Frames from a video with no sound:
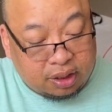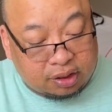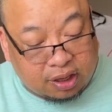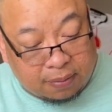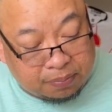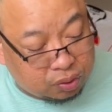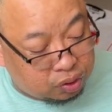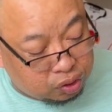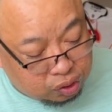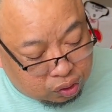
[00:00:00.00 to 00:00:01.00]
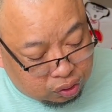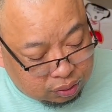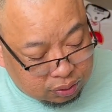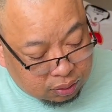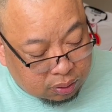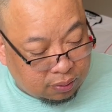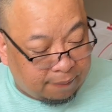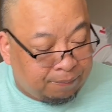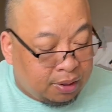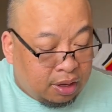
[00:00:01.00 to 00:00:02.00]
Tapos,
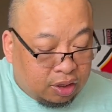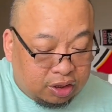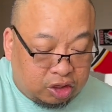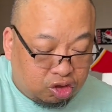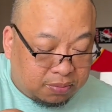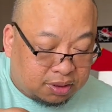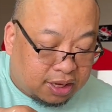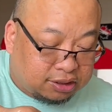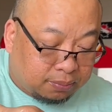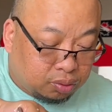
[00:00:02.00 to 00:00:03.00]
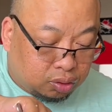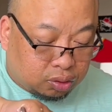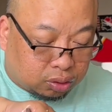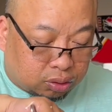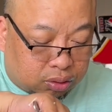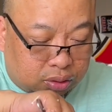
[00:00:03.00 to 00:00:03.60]
dito naman tayo sa buntot.